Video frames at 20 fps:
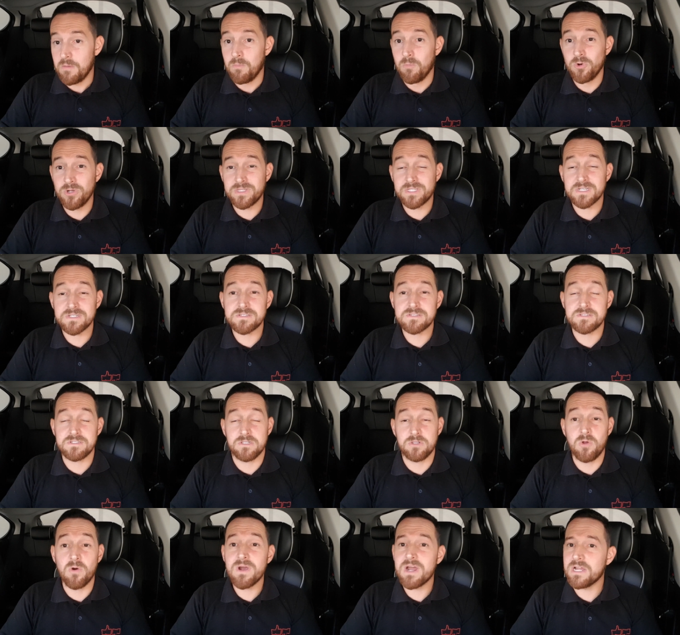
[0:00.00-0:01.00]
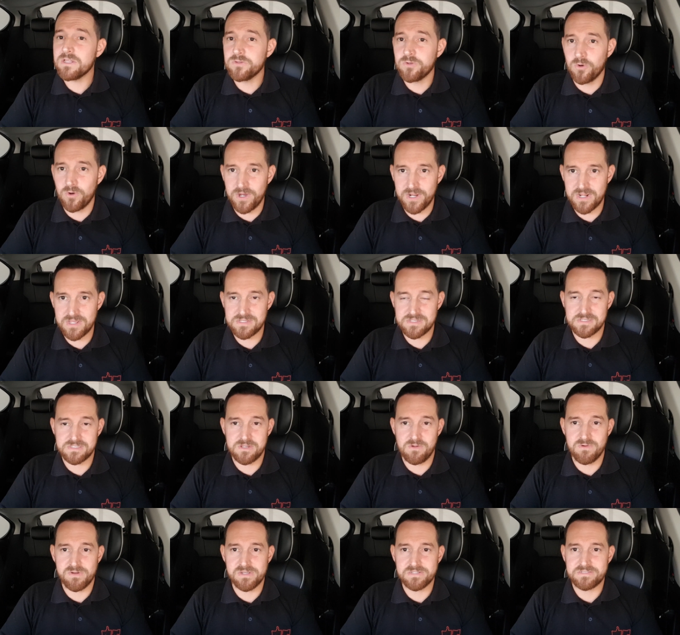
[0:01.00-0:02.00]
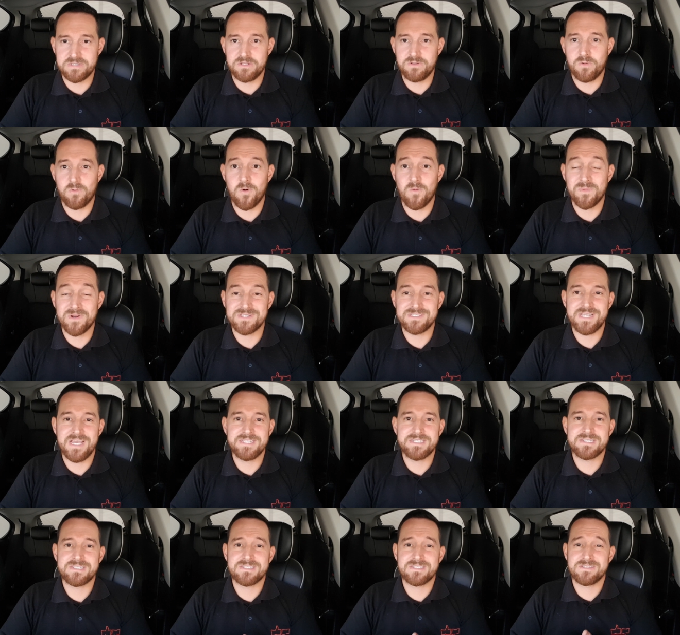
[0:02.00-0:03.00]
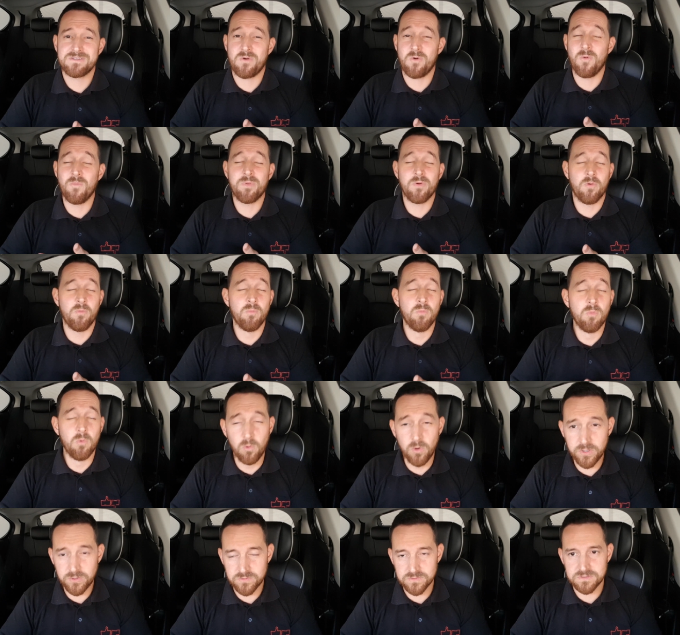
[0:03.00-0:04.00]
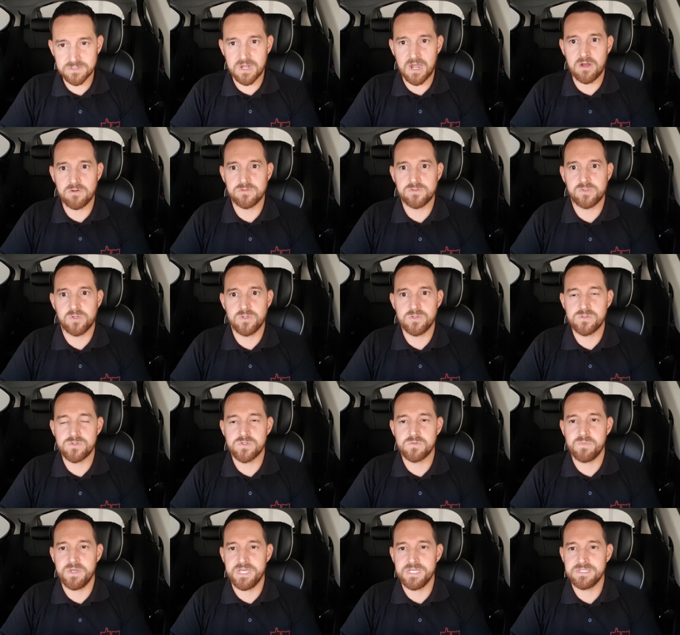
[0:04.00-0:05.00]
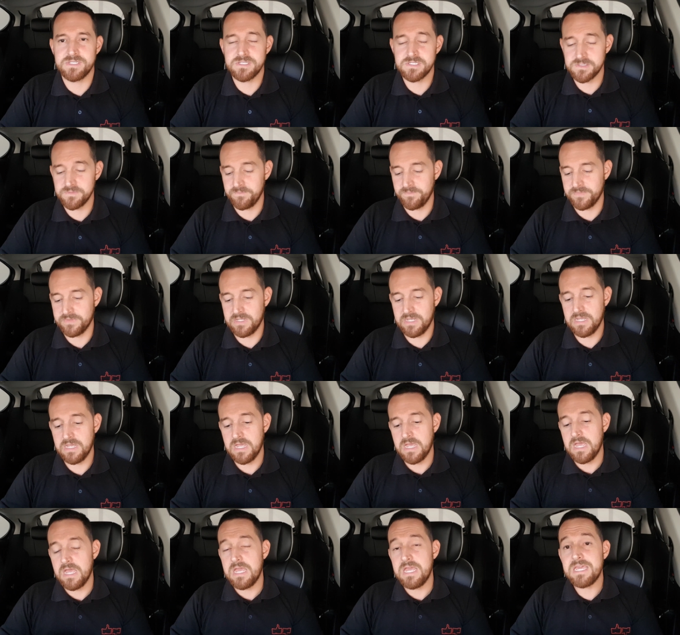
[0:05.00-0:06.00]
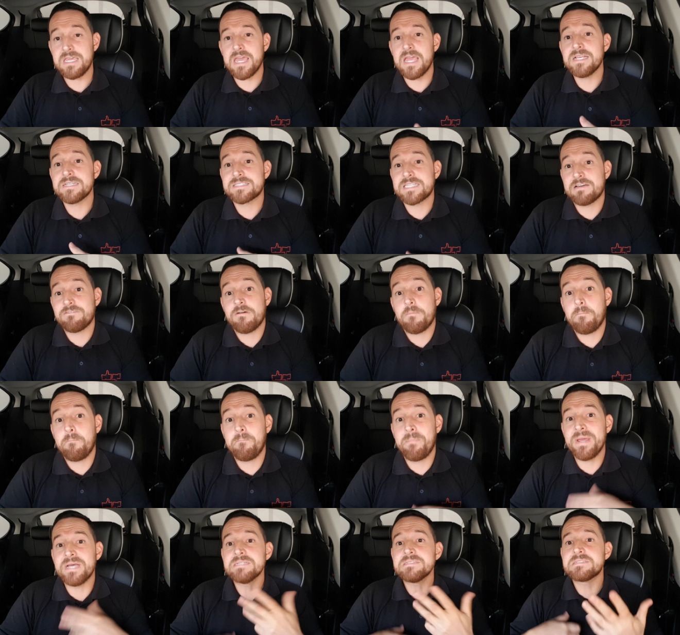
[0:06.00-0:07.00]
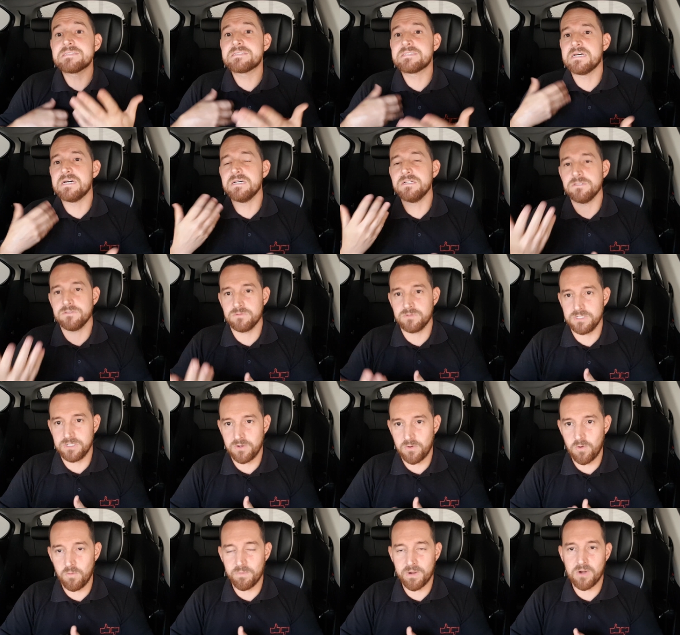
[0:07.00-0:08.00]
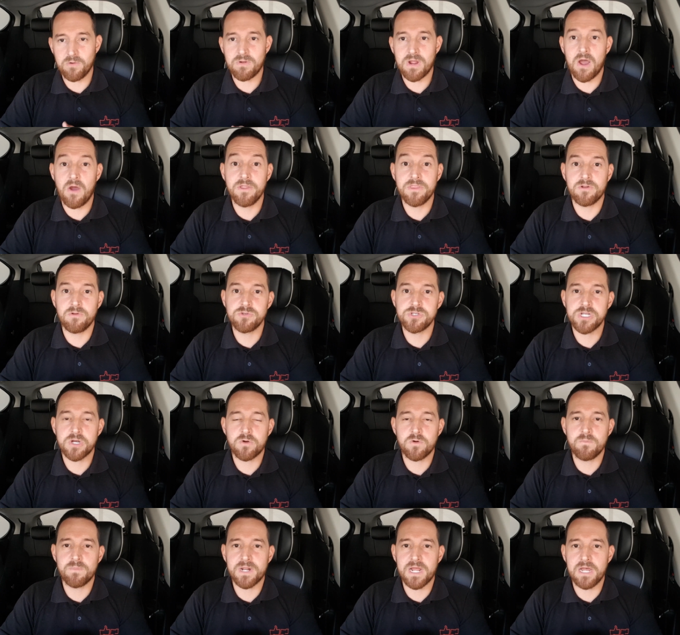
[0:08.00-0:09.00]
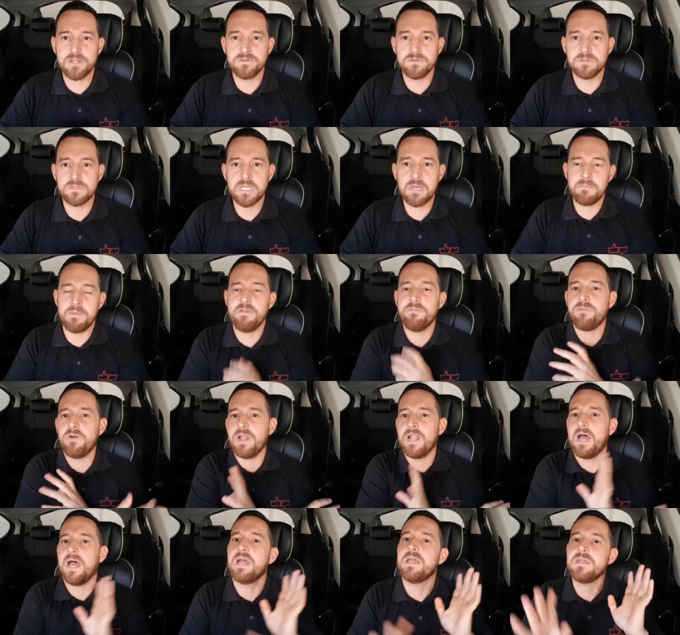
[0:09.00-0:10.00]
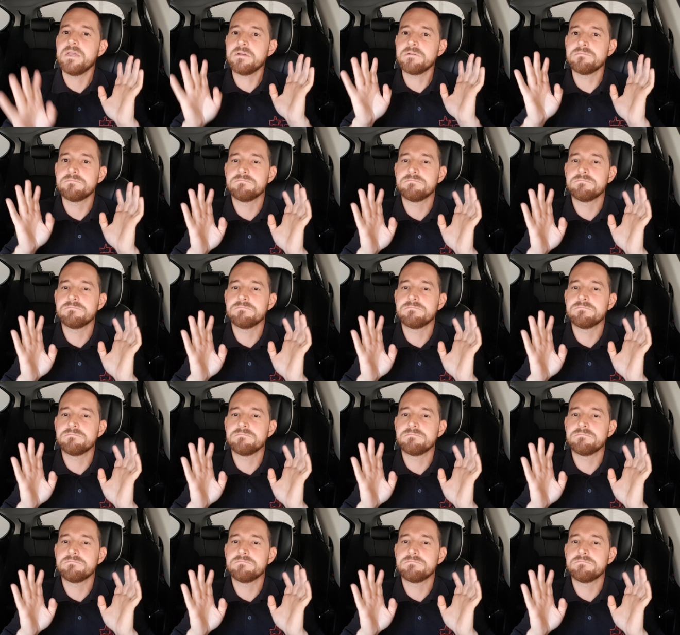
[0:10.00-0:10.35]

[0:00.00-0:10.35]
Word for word: Muitas locadoras estão cancelando compras e esses compram muitos carros todos os meses, né? E quem estava pensando em comprar o carro e ainda não tinha comprado, também foi lá e